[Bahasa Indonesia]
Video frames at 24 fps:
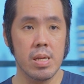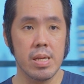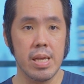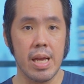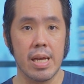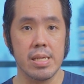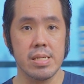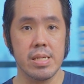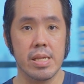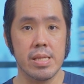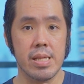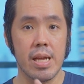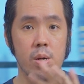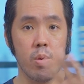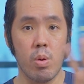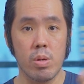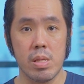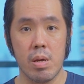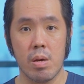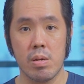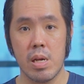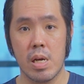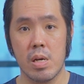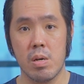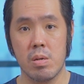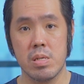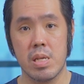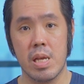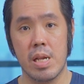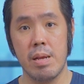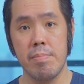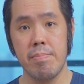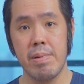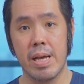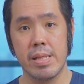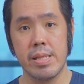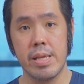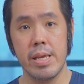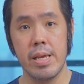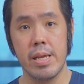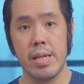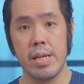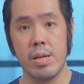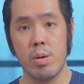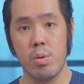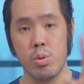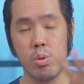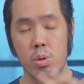yang sekitar 2 tahun lalu. Jadi berarti
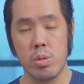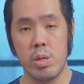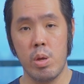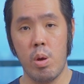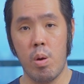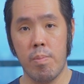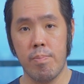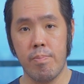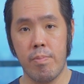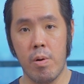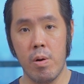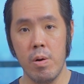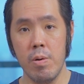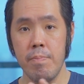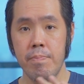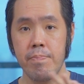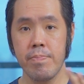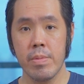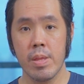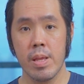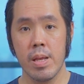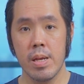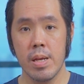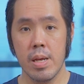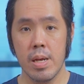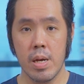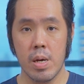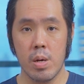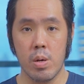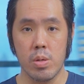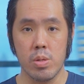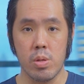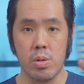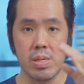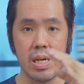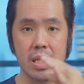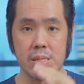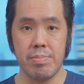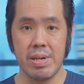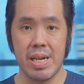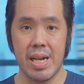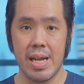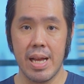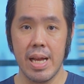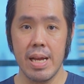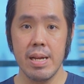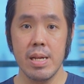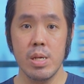untuk di Oppo untuk kelas
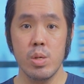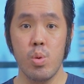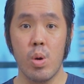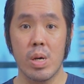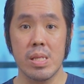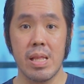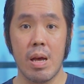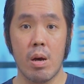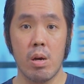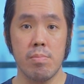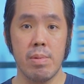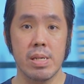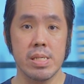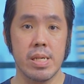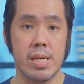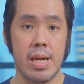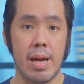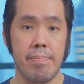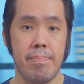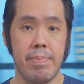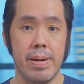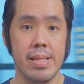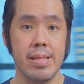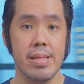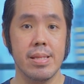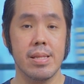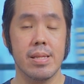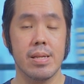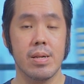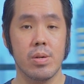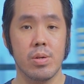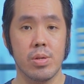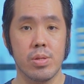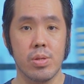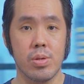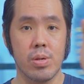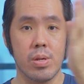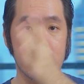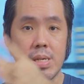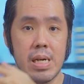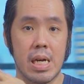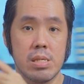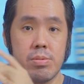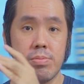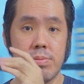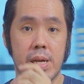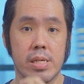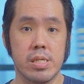menengah 2 tahun masih dapat, untuk
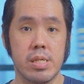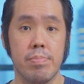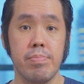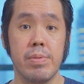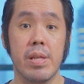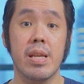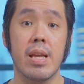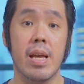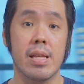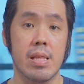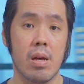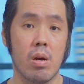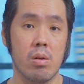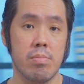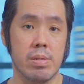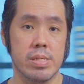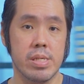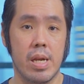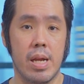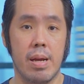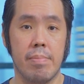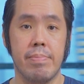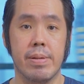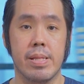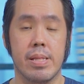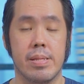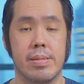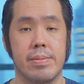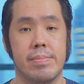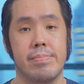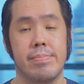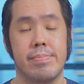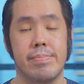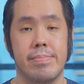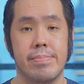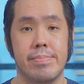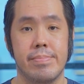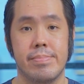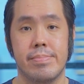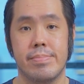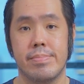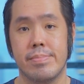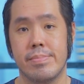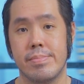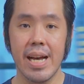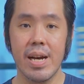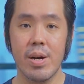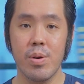kelas flagship 3 tahun masih dapat. Nah,
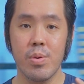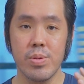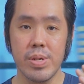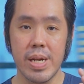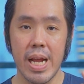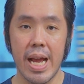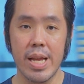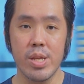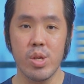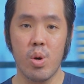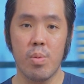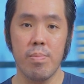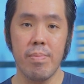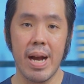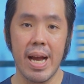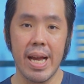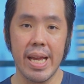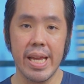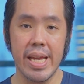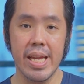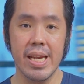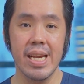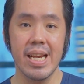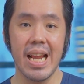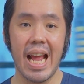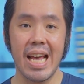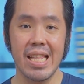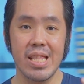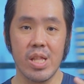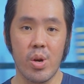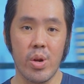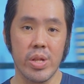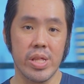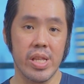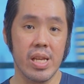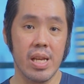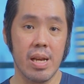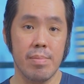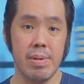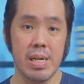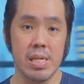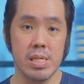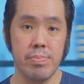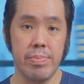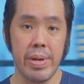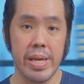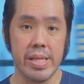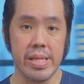Arya udah nyobain Android
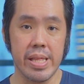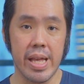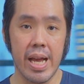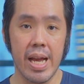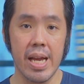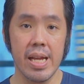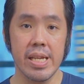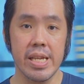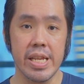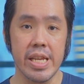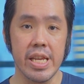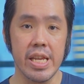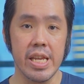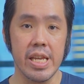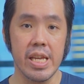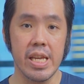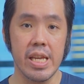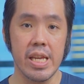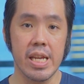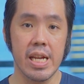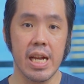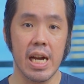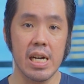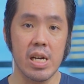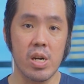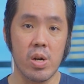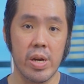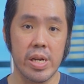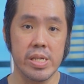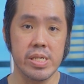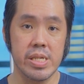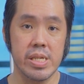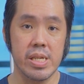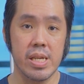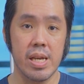13 beta di CarOS